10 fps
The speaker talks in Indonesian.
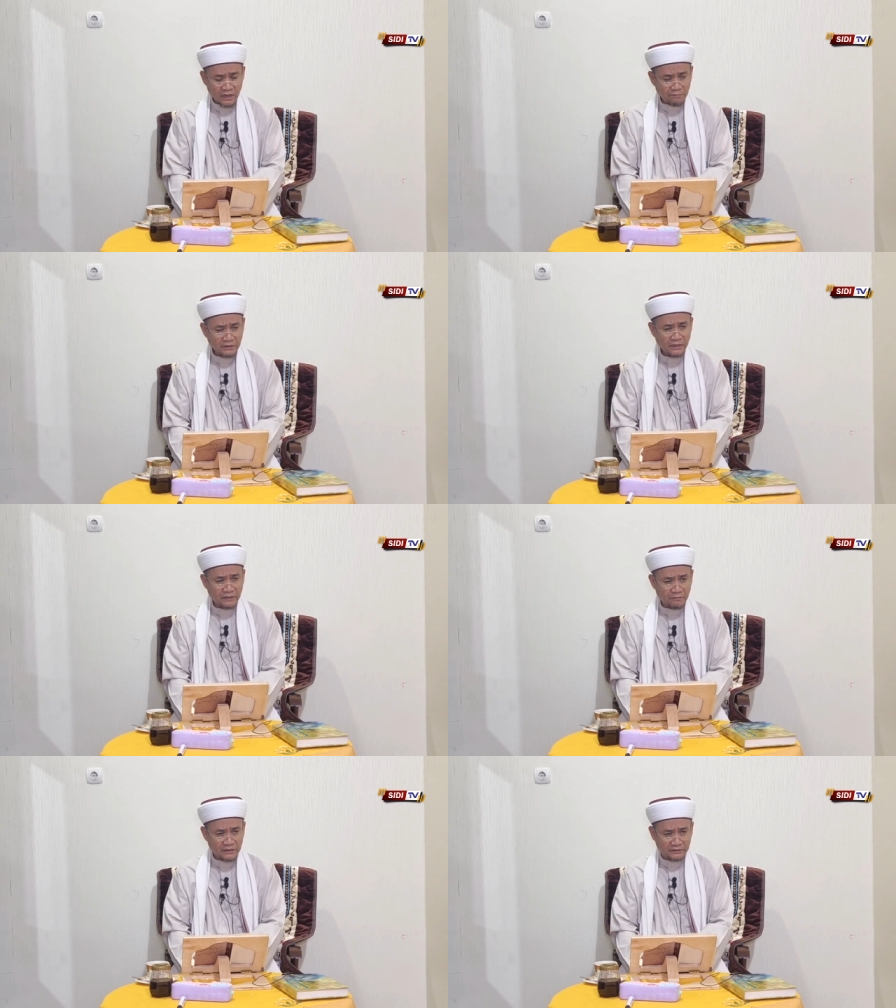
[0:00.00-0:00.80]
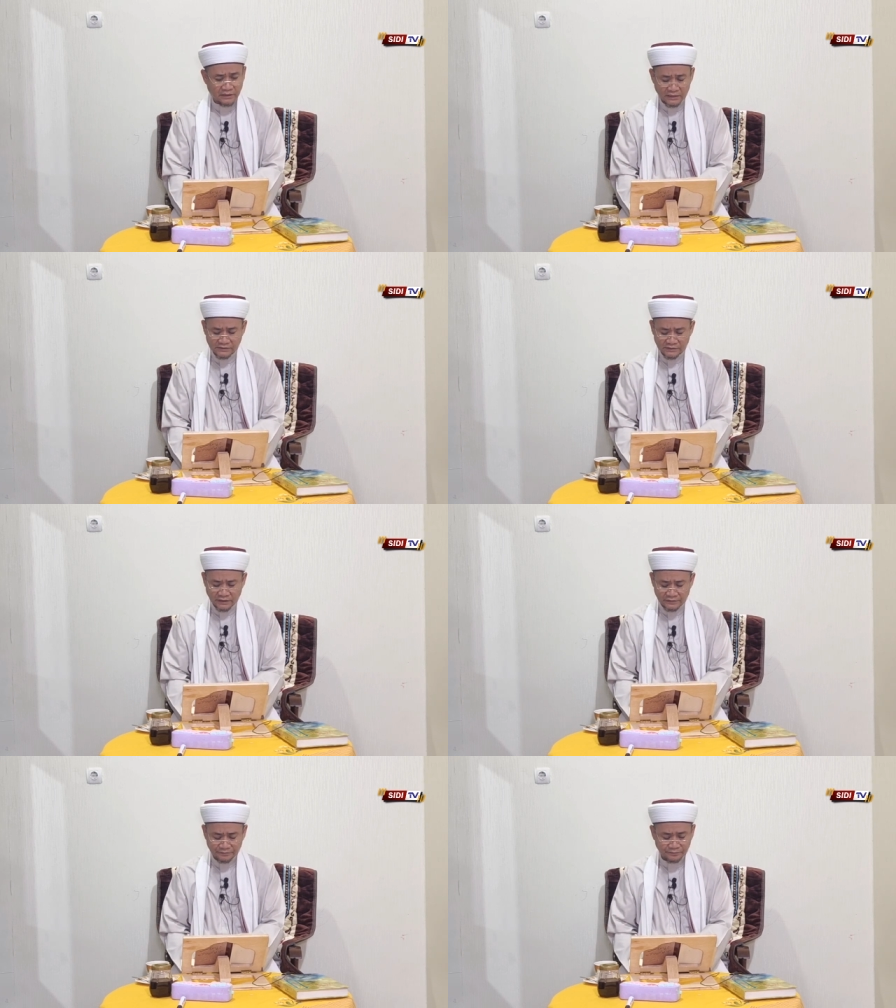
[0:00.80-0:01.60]
Orang aminlah yang melihat
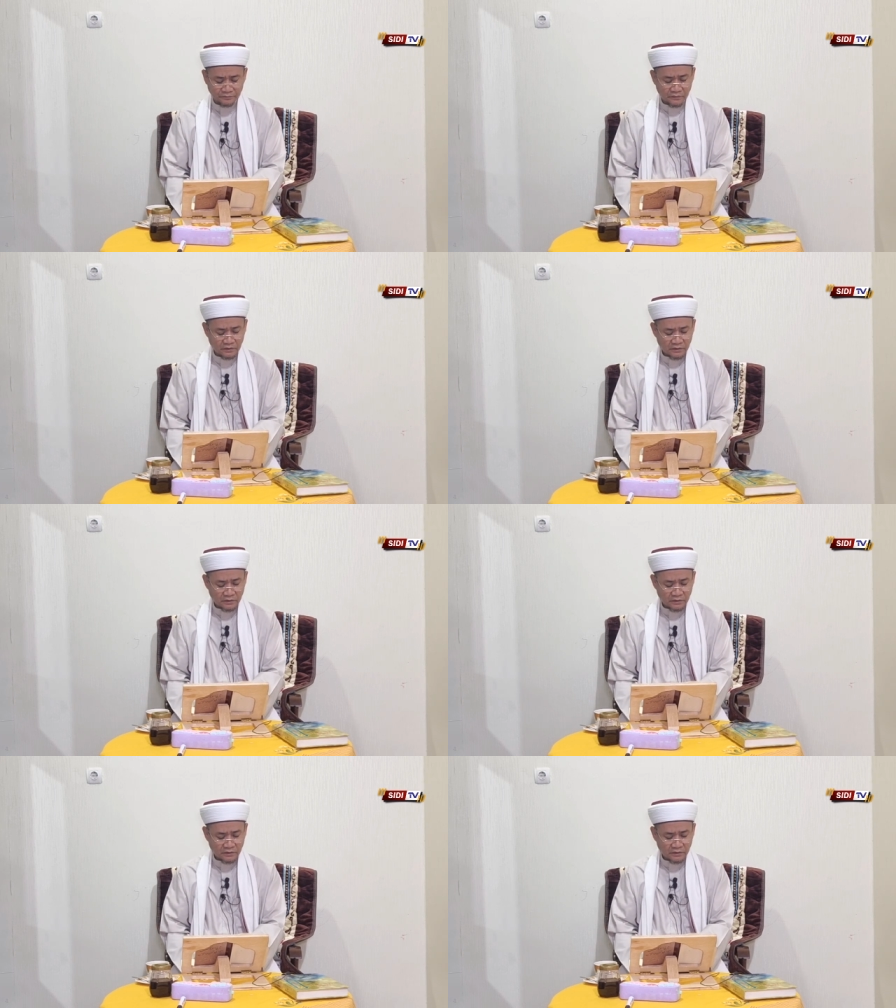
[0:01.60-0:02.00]
rahasia.